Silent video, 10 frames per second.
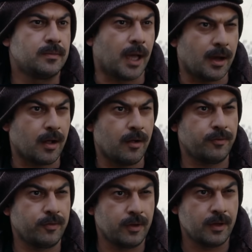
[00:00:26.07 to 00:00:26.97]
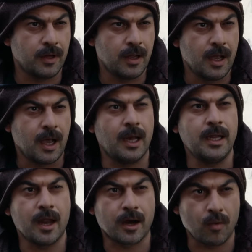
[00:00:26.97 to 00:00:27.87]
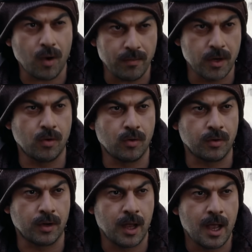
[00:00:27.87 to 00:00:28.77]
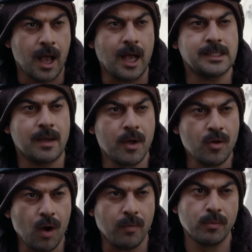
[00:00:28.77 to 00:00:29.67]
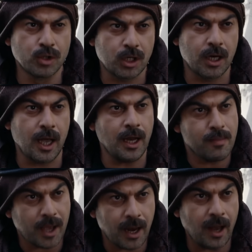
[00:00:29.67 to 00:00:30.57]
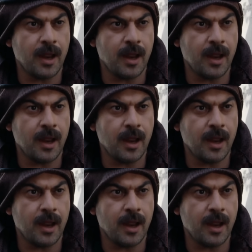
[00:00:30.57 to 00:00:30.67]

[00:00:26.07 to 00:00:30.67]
تعرف خلينا نروح من هون احسن ما نوقع بمشكله احنا بغنى